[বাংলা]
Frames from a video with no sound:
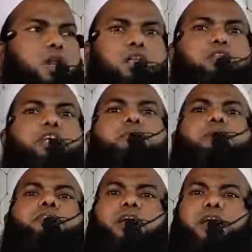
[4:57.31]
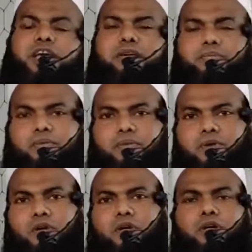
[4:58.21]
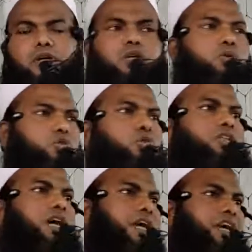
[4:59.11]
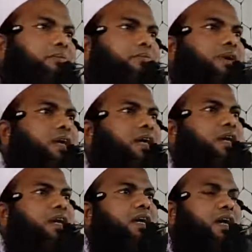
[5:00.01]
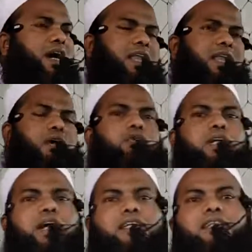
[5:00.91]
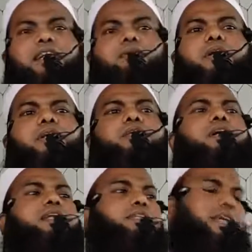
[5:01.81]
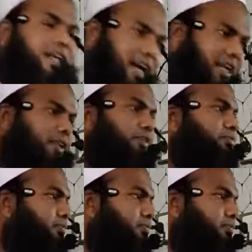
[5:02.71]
বলেন যে ইমাম সাহেব কি হুজুর সাহেব আল্লাহ কোথায় আছেন আমার একটু আইনা দেখান